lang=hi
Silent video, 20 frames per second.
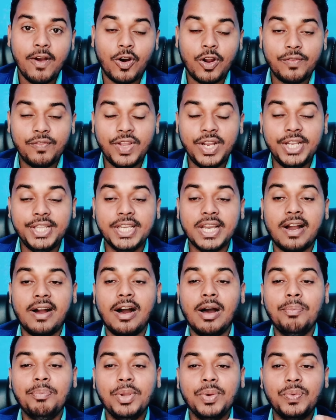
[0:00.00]
और वेल
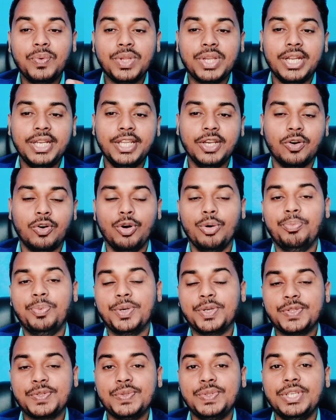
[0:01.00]
यहाँ पे उनके लिए
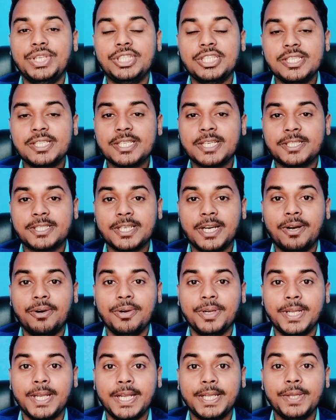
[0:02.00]
अपॉर्चुनिटीज़ अच्छा
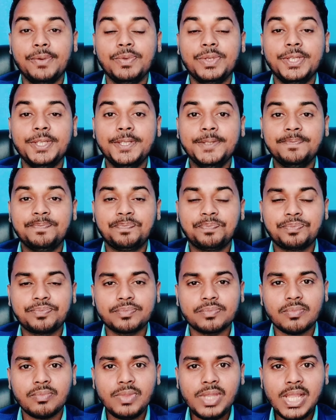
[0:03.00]
हो गया क्योंकि
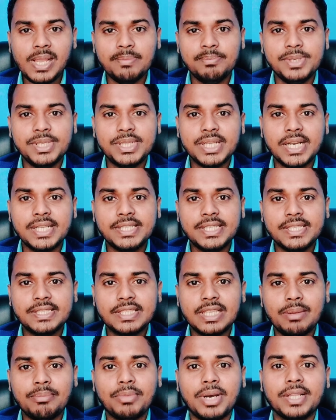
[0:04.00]
पिताजी
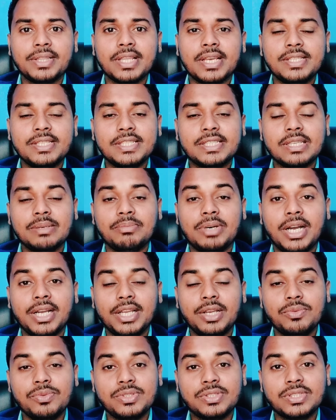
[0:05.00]
से माताजी से
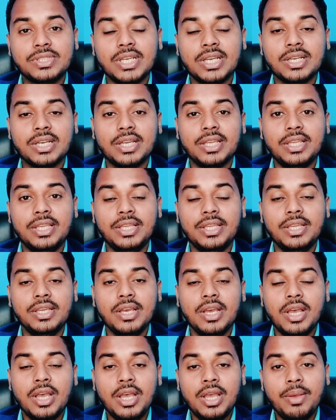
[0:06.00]
मांगे उससे कहीं
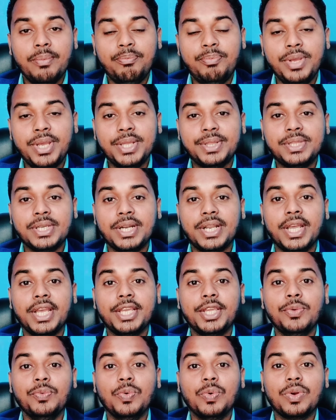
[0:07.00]
बेहतर है
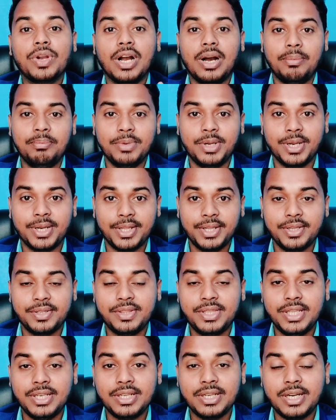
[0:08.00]
कि वो काम करे
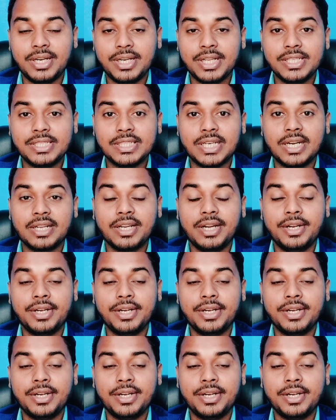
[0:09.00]
तीन घंटे चार